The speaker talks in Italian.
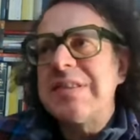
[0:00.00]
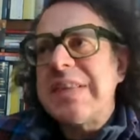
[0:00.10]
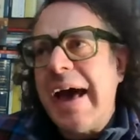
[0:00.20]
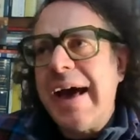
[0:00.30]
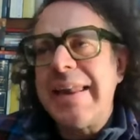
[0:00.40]

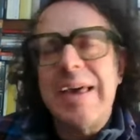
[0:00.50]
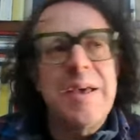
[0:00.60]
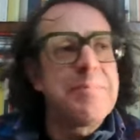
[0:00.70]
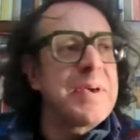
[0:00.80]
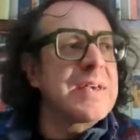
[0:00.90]

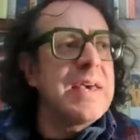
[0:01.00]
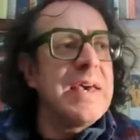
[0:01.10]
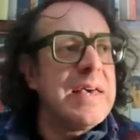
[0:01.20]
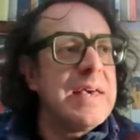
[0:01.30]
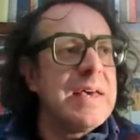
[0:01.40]
strana
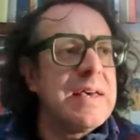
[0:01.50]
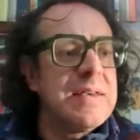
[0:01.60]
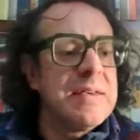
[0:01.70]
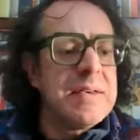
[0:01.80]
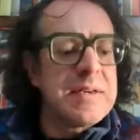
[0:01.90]

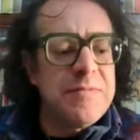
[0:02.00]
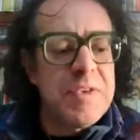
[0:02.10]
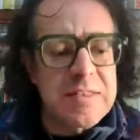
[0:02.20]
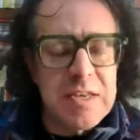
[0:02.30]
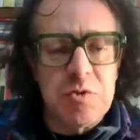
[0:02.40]
perché è
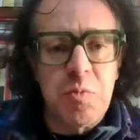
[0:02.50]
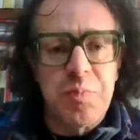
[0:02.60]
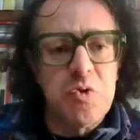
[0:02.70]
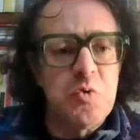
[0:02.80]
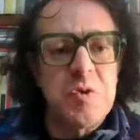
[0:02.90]
rinviata di du-
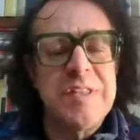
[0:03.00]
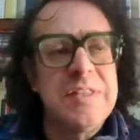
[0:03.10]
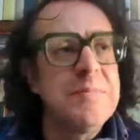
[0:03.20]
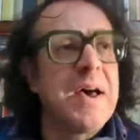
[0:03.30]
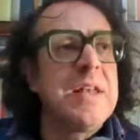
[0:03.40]
più di due
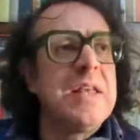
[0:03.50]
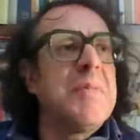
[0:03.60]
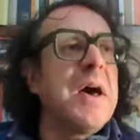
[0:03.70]
settimane,